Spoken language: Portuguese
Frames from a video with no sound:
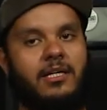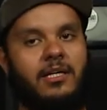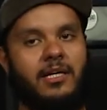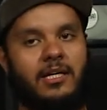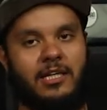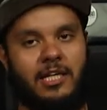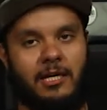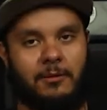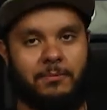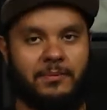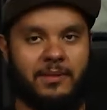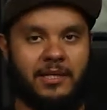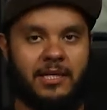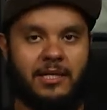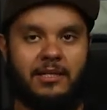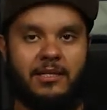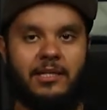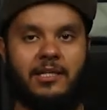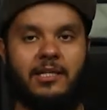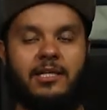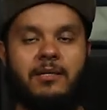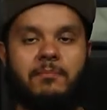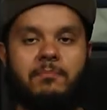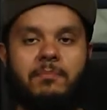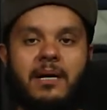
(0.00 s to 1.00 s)
ir adaptando
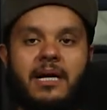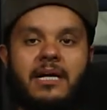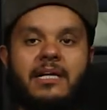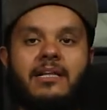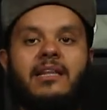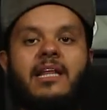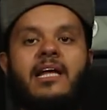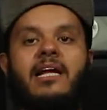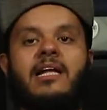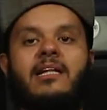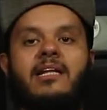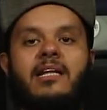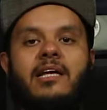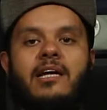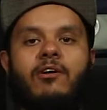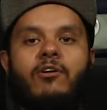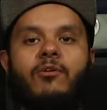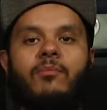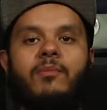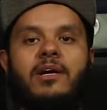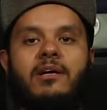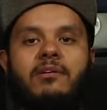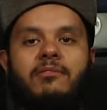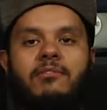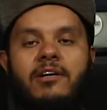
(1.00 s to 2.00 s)
ali para entender
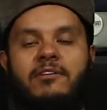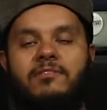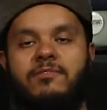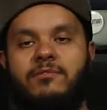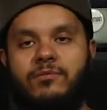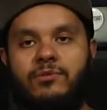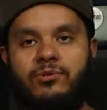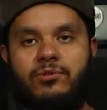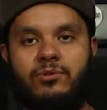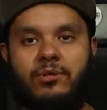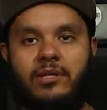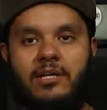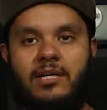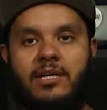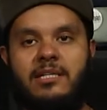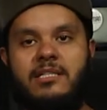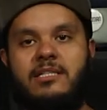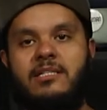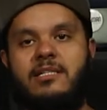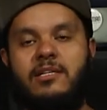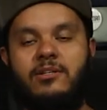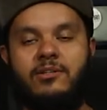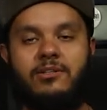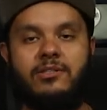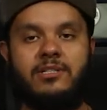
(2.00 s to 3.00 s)
como é que vai funcionar
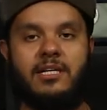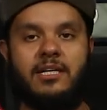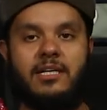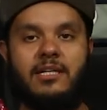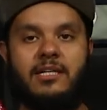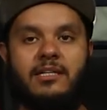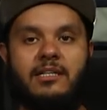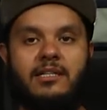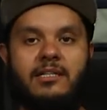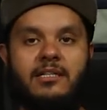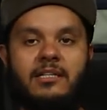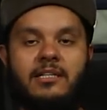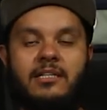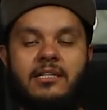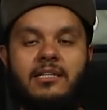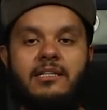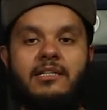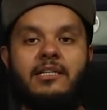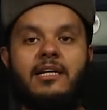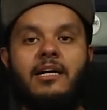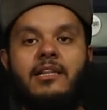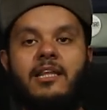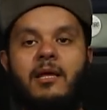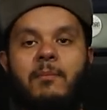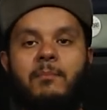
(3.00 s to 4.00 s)
esse negócio da,
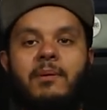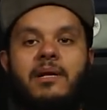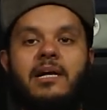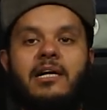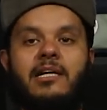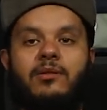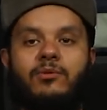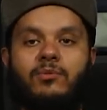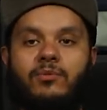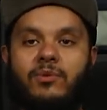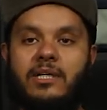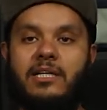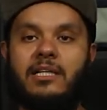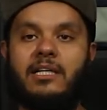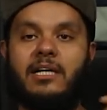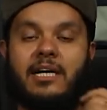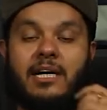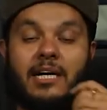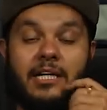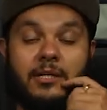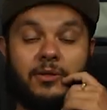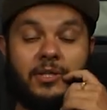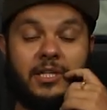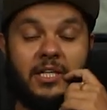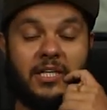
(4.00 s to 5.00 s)
da temperatura e da
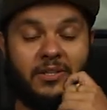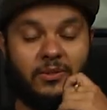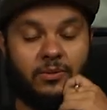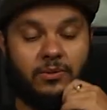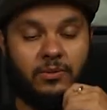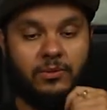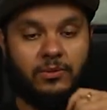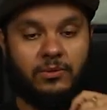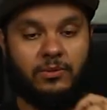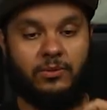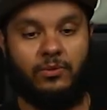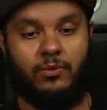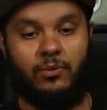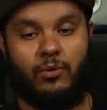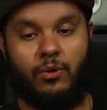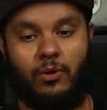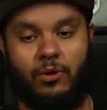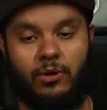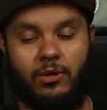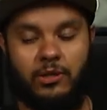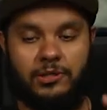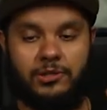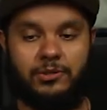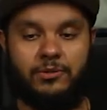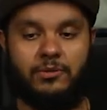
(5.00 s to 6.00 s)
caloria no, no
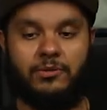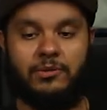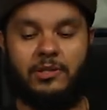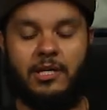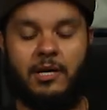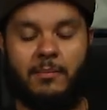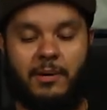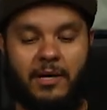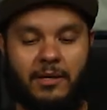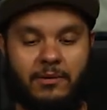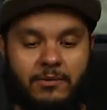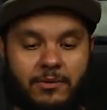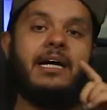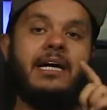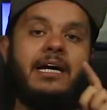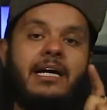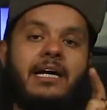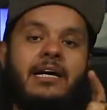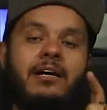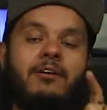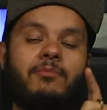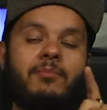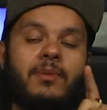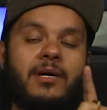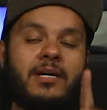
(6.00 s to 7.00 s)
roche com o tabaco.
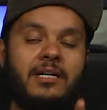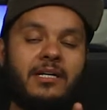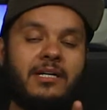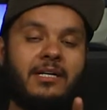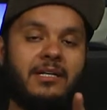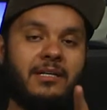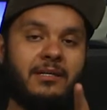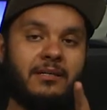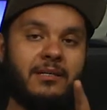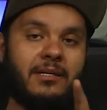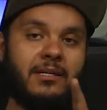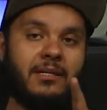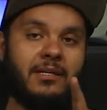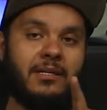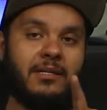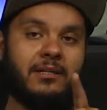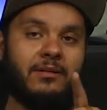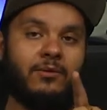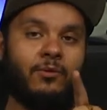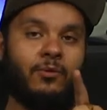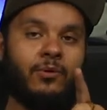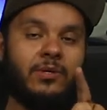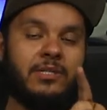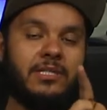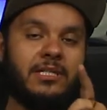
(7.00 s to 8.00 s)
É uma
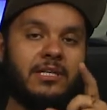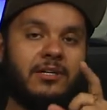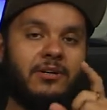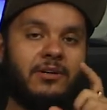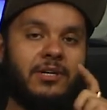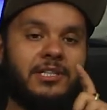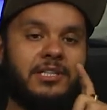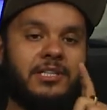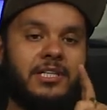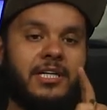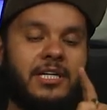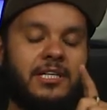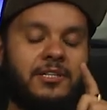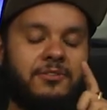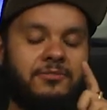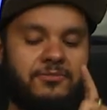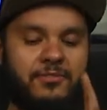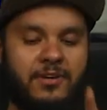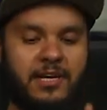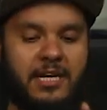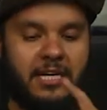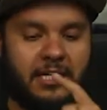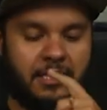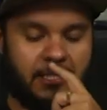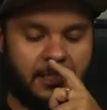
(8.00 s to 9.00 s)
coisa que eu acho que é
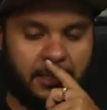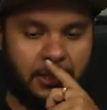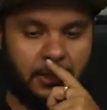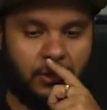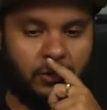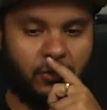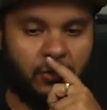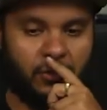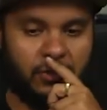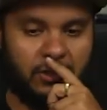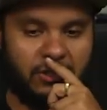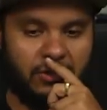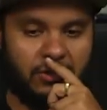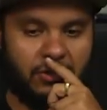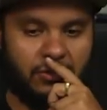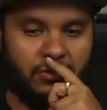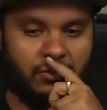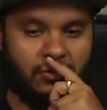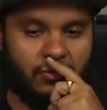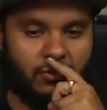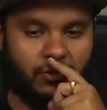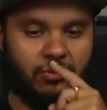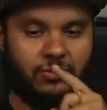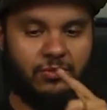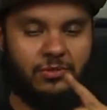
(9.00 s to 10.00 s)
diferente de todos os
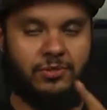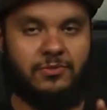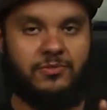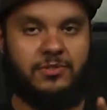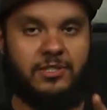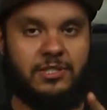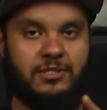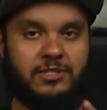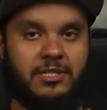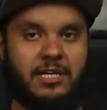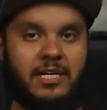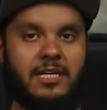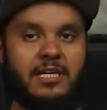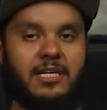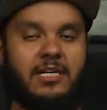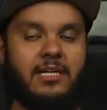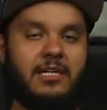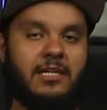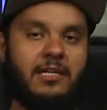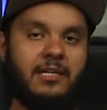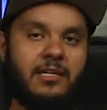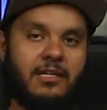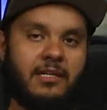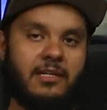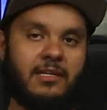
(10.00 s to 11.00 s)
outros vídeos aí
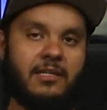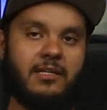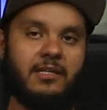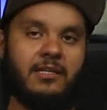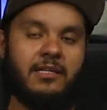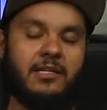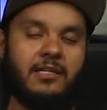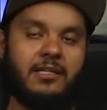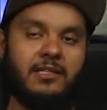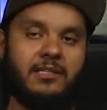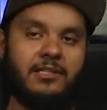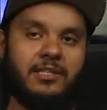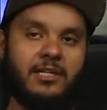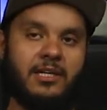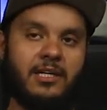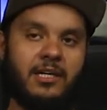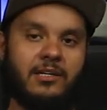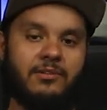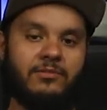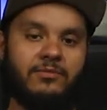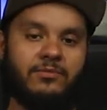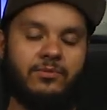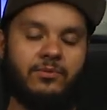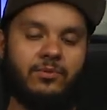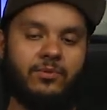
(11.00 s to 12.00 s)
que, que a gente já
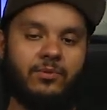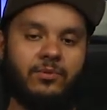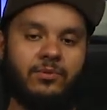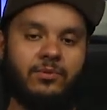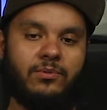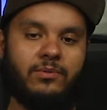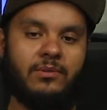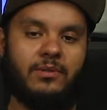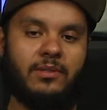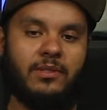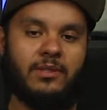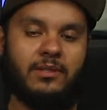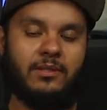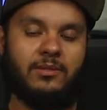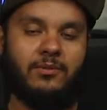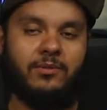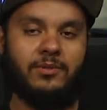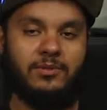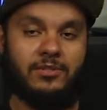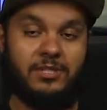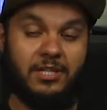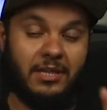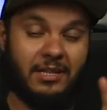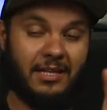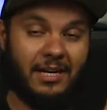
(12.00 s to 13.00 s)
gravou, na,
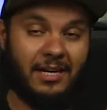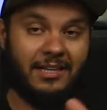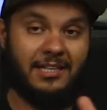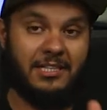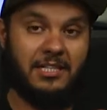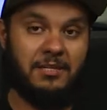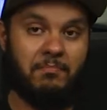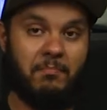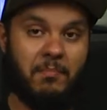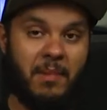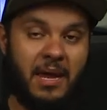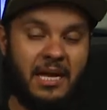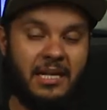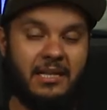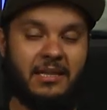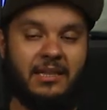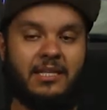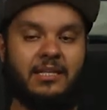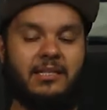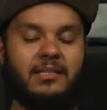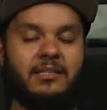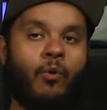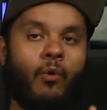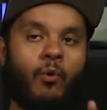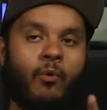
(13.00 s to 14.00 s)
quando se trata de
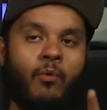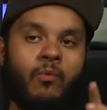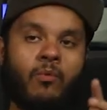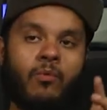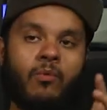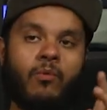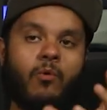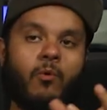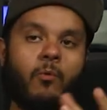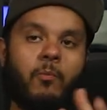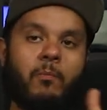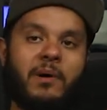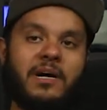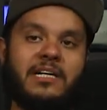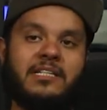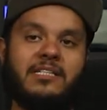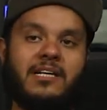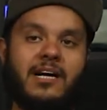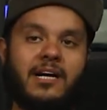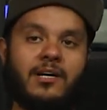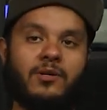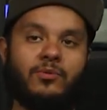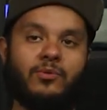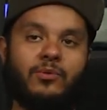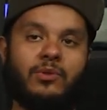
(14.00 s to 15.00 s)
menta. Com o
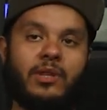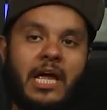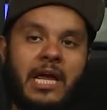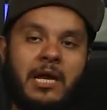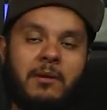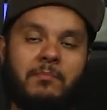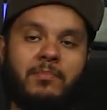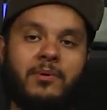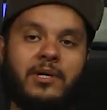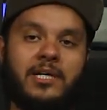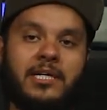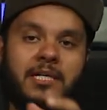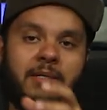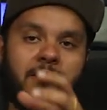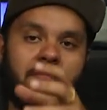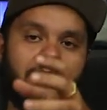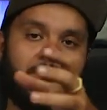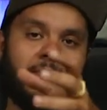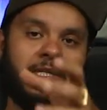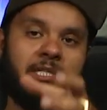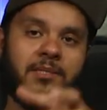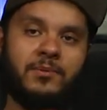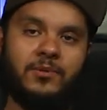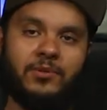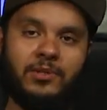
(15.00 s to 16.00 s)
passar do tempo aí,
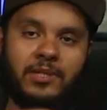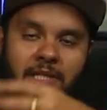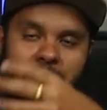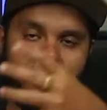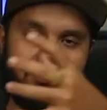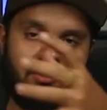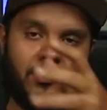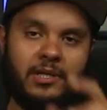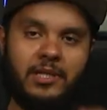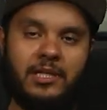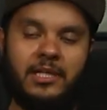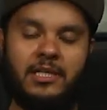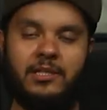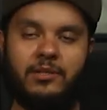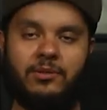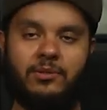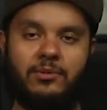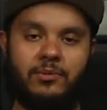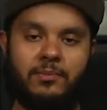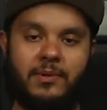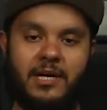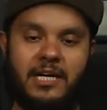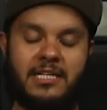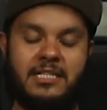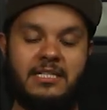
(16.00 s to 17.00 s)
mesmo rotacionando e
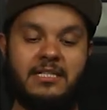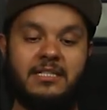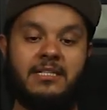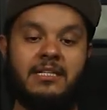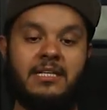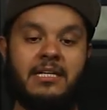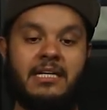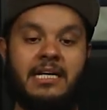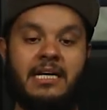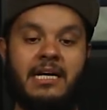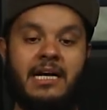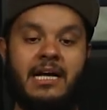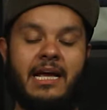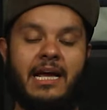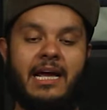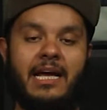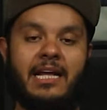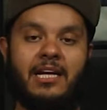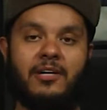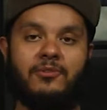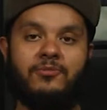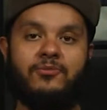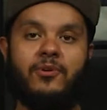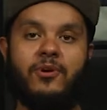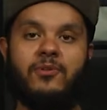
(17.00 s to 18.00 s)
tudo mais,
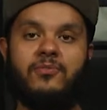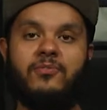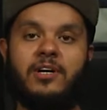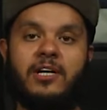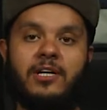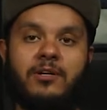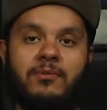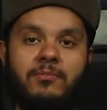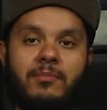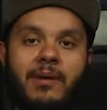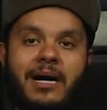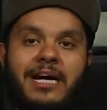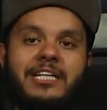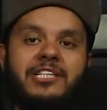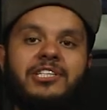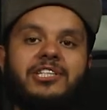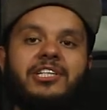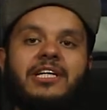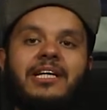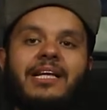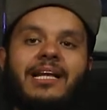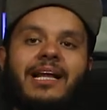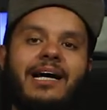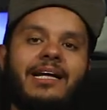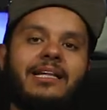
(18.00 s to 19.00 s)
ela foi ficando mais
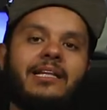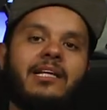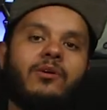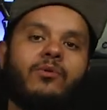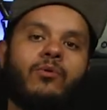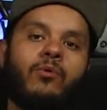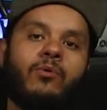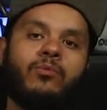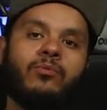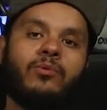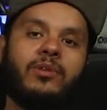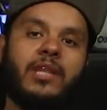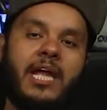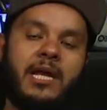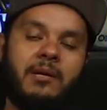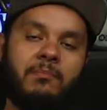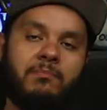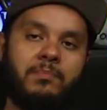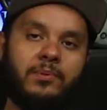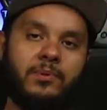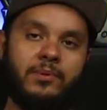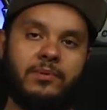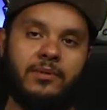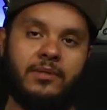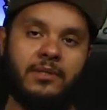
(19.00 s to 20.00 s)
gelada com o
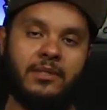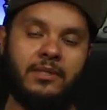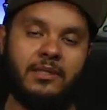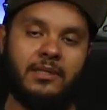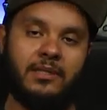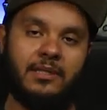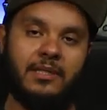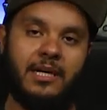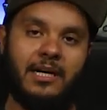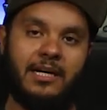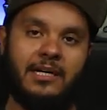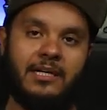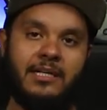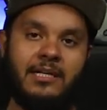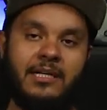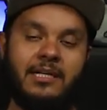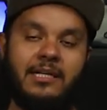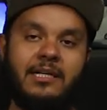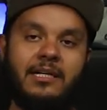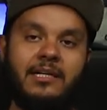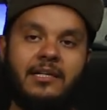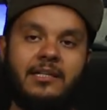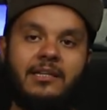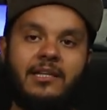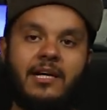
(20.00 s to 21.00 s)
tempo, tá?
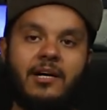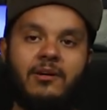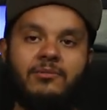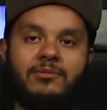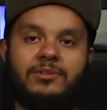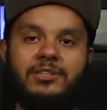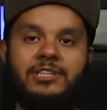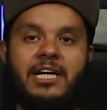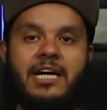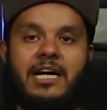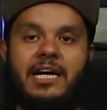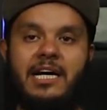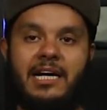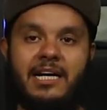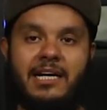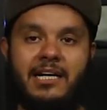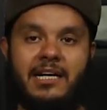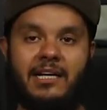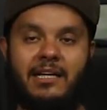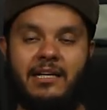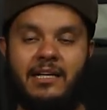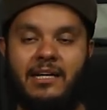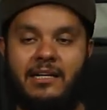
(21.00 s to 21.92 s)
Então já é